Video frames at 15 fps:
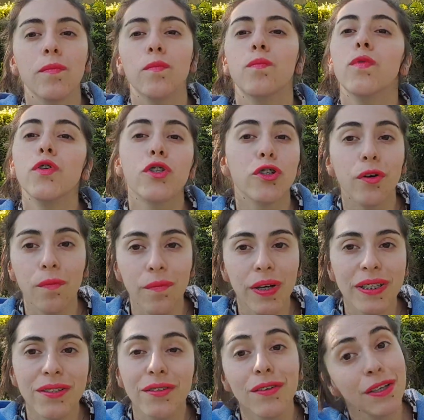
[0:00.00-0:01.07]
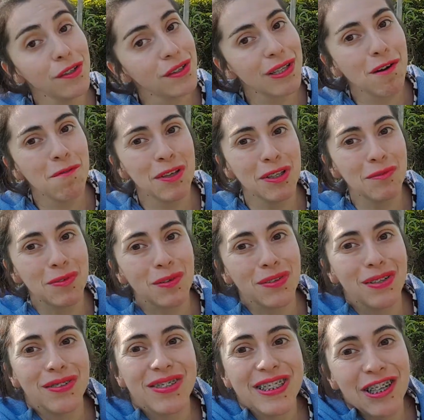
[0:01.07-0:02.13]
Muchos besos y nos estamos viendo
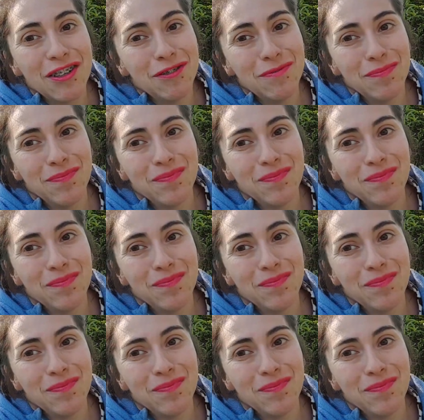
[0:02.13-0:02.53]
pronto. Chao.